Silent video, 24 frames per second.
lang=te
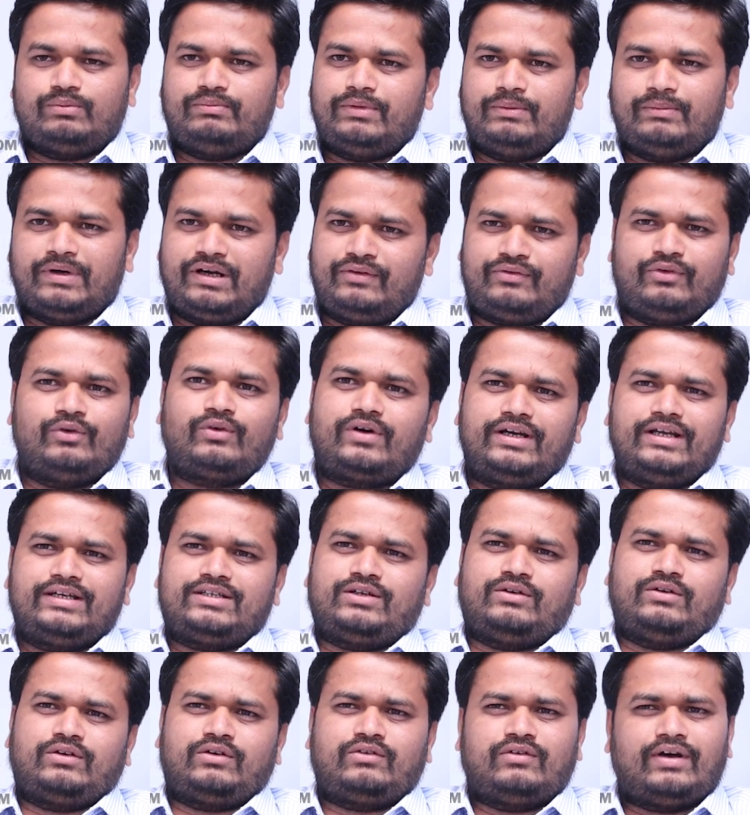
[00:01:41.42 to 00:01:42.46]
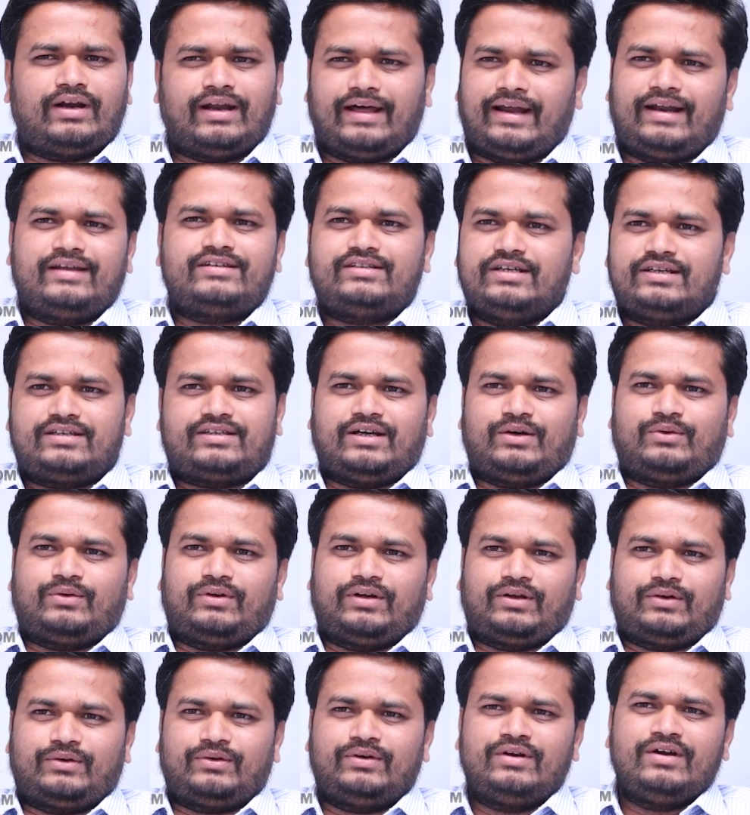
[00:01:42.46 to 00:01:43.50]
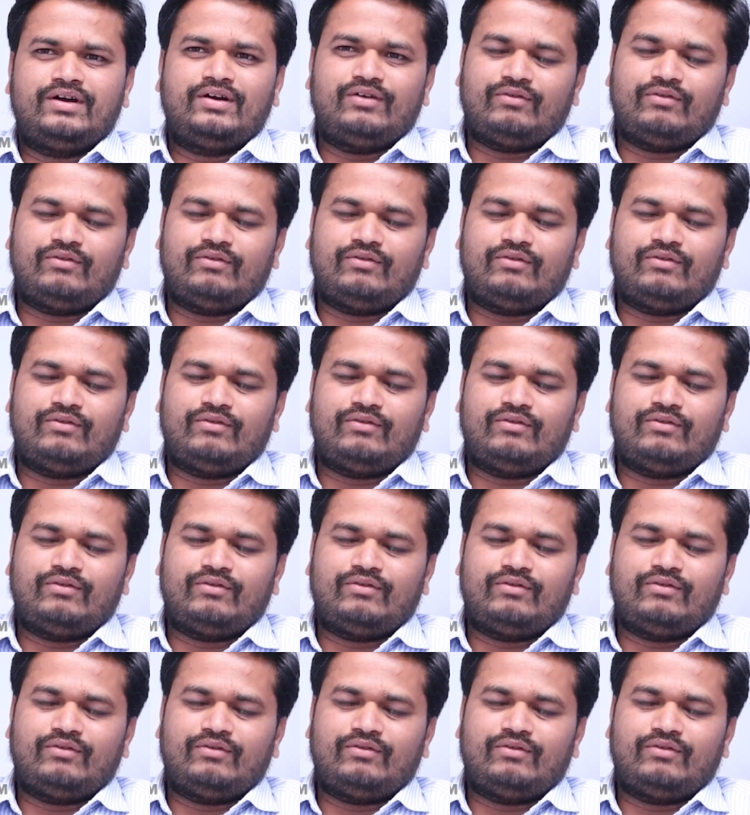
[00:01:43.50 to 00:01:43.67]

మిమ్మల్ని ఫోకస్ చేస్తూ ఉన్నారు వాళ్ళని అరెస్ట్ చేస్తూ ఉన్నారు